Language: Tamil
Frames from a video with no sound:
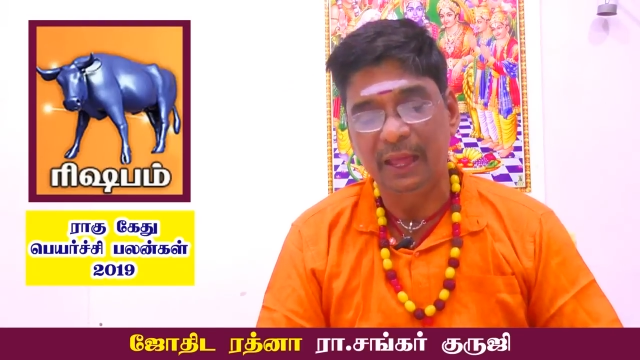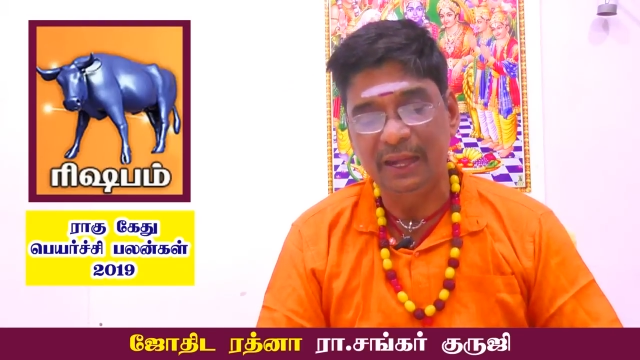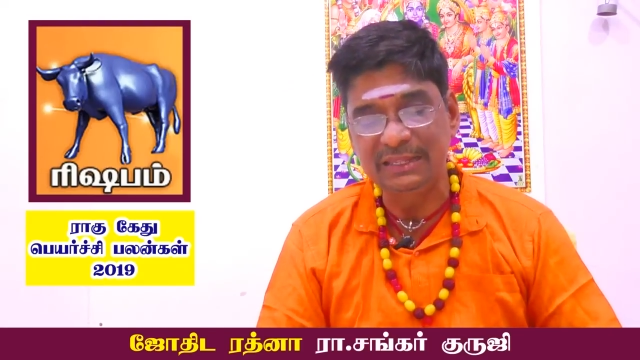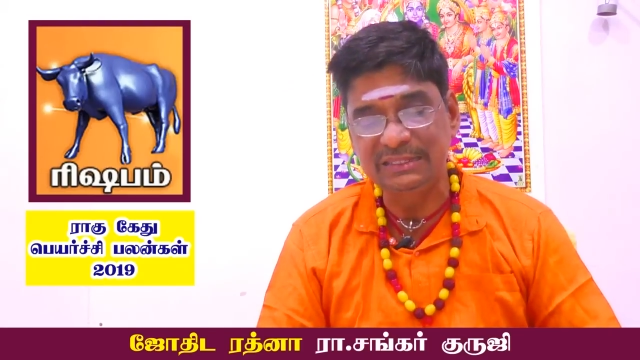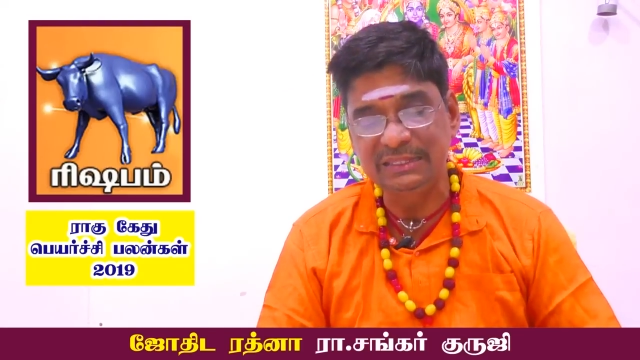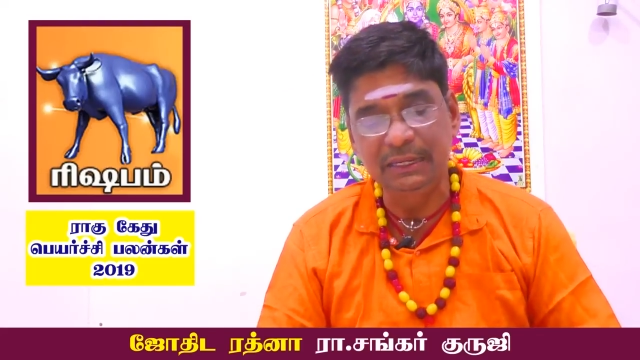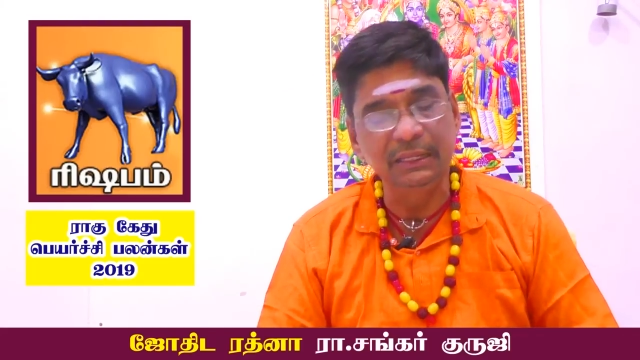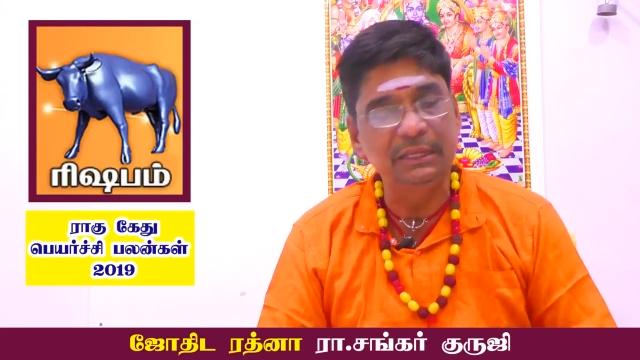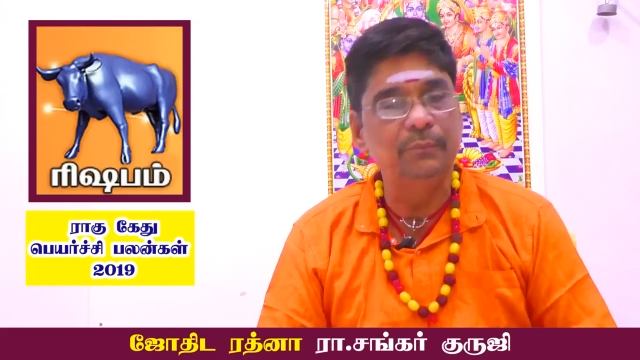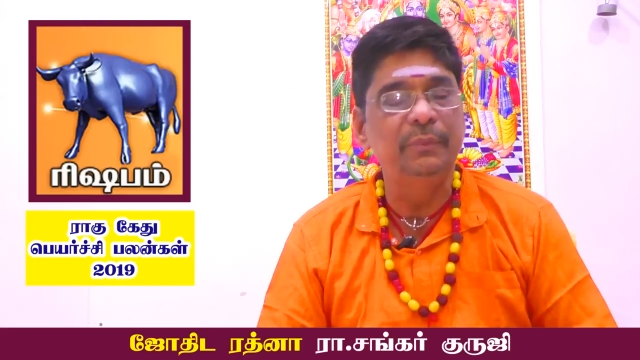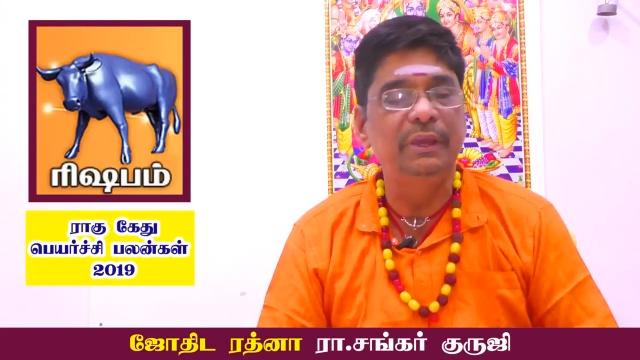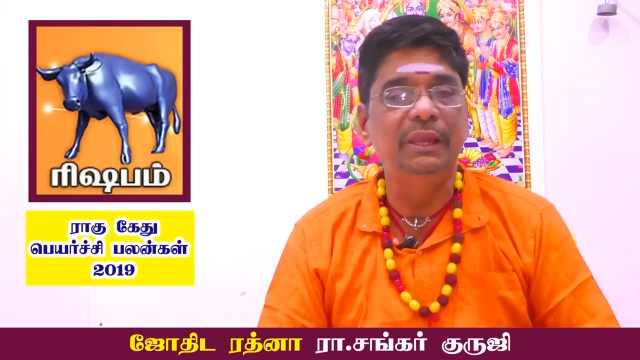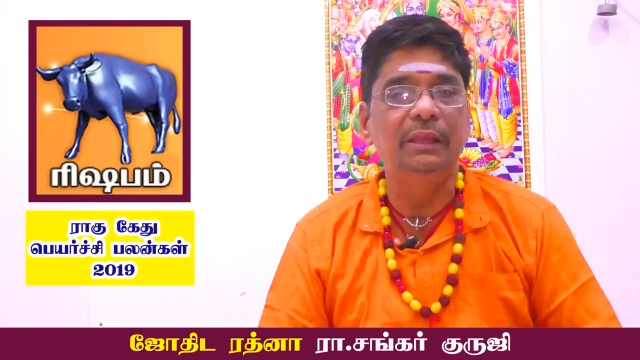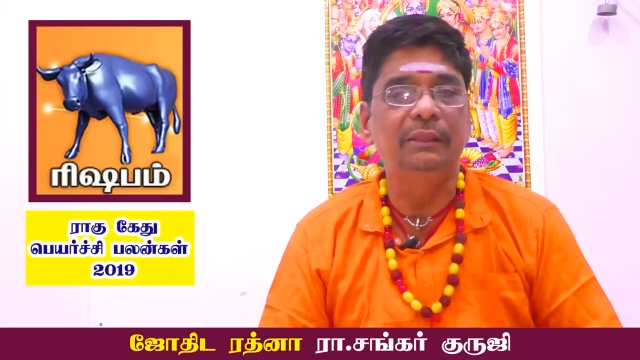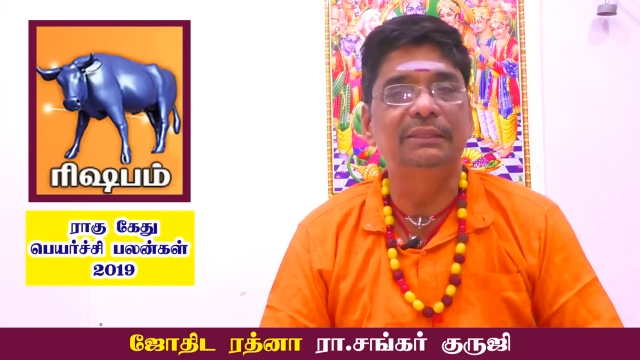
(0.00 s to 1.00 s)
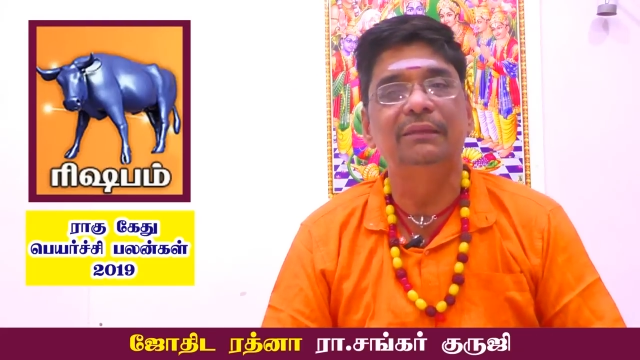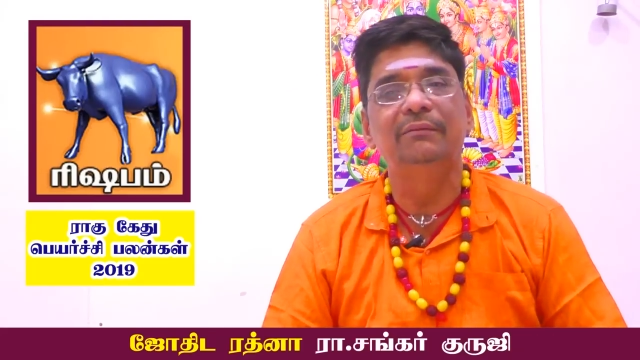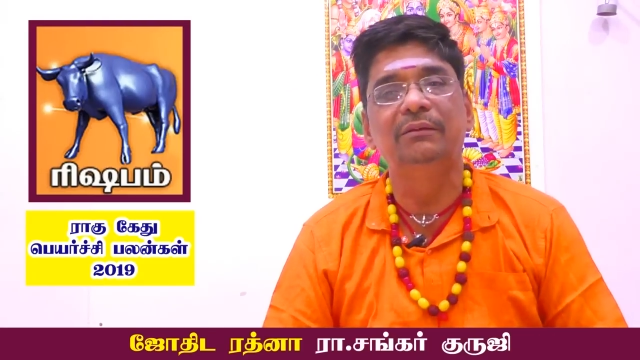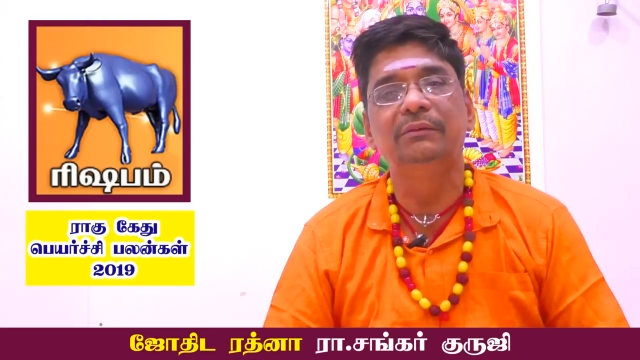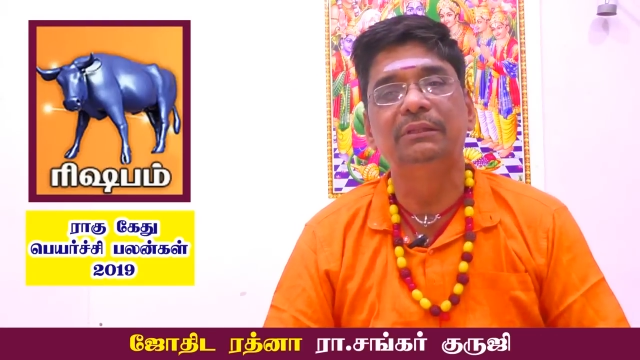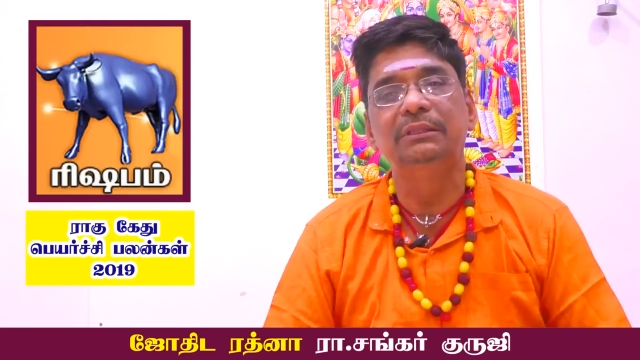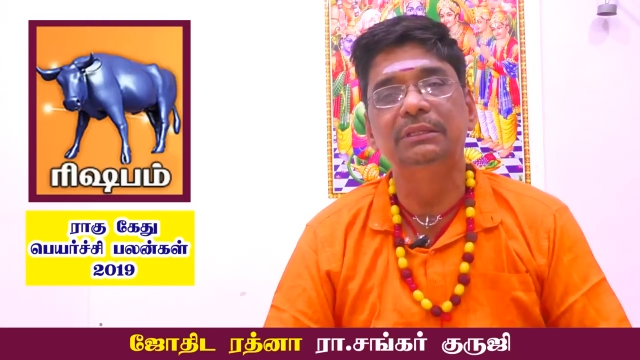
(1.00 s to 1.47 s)
அரசியலுக்கு மெயினாக
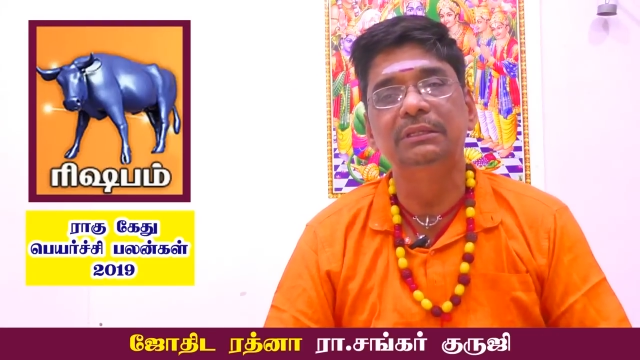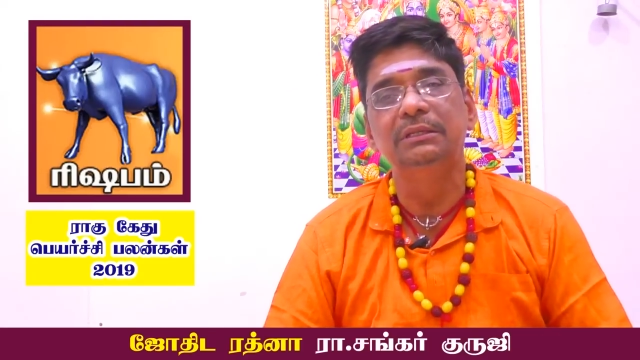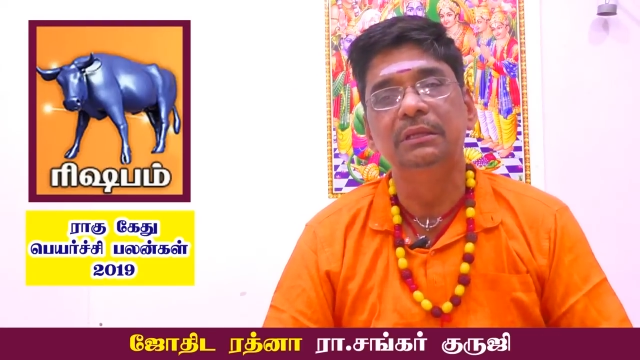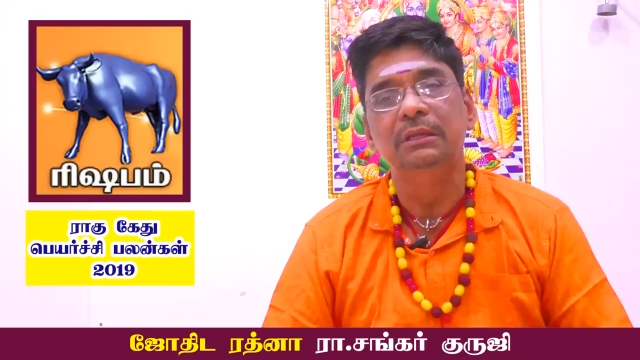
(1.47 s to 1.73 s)
தேவை வந்து